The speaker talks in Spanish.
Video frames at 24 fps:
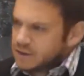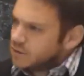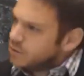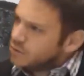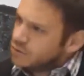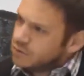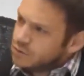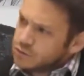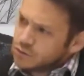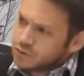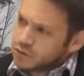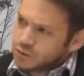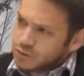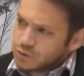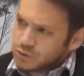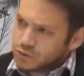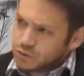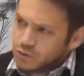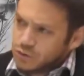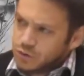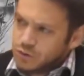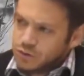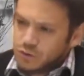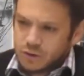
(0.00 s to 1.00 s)
de todos
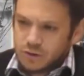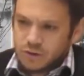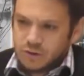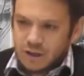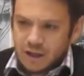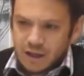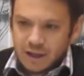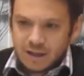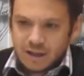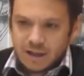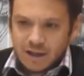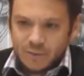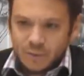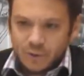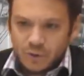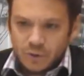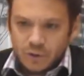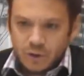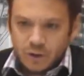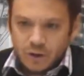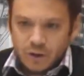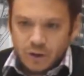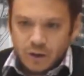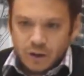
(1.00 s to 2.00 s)
nosotros, todos los que hoy día
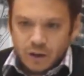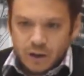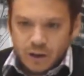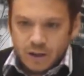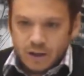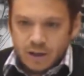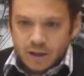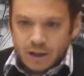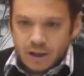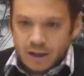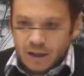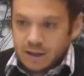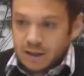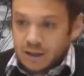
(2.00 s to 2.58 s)
estamos en,